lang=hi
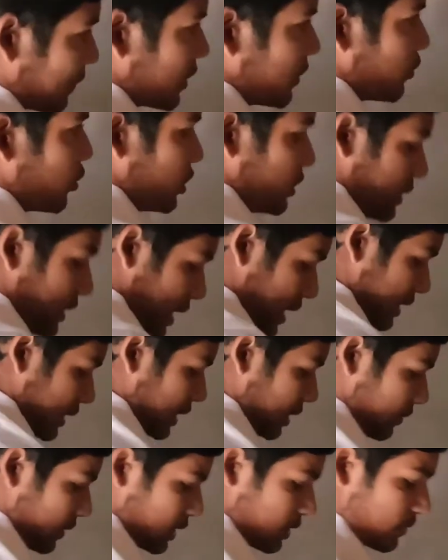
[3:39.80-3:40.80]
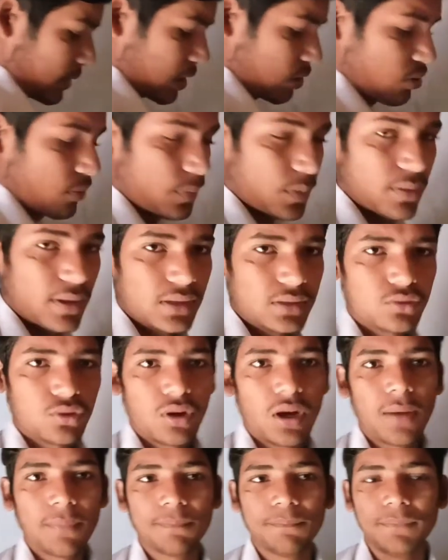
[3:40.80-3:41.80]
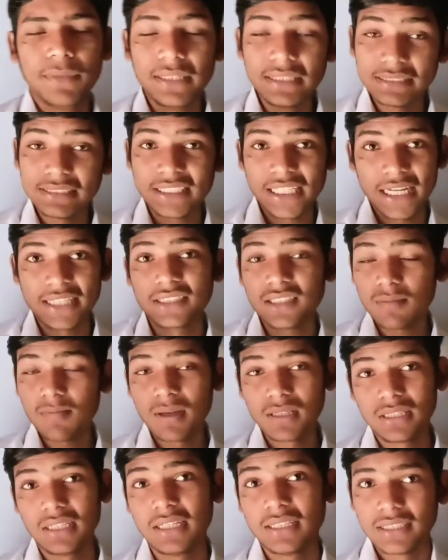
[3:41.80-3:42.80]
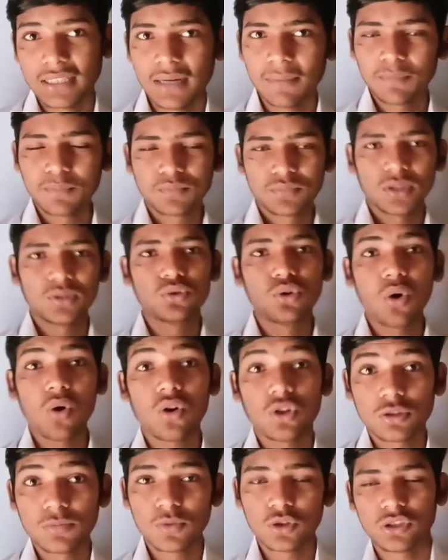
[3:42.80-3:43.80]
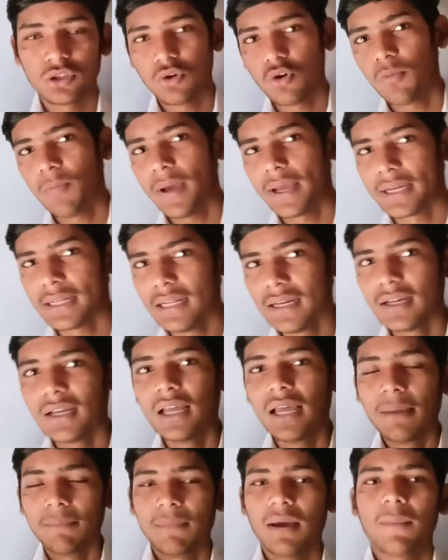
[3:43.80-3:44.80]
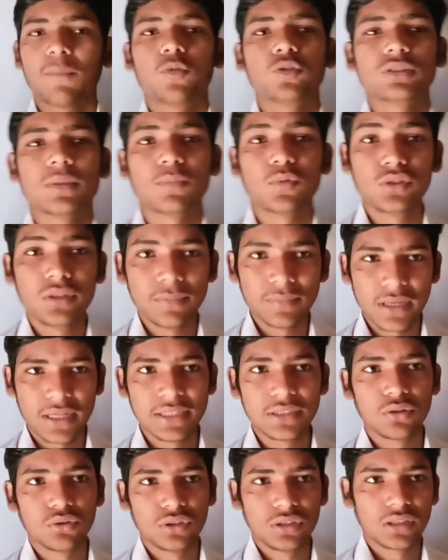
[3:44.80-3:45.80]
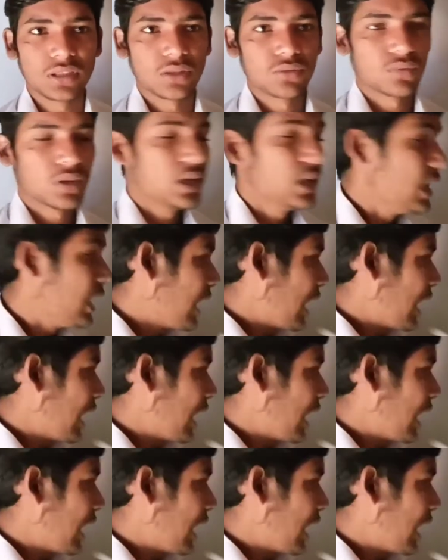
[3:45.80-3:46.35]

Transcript: आपकी पूरी तैयारी करवाने वाला हूँ आपके पास तो आप प्लीज़ टेंशन मत लीजिएगा सो जो कुछ मुझसे हो पाएगा ना मैं आपको सब कुछ समझाने की कोशिश करूँगा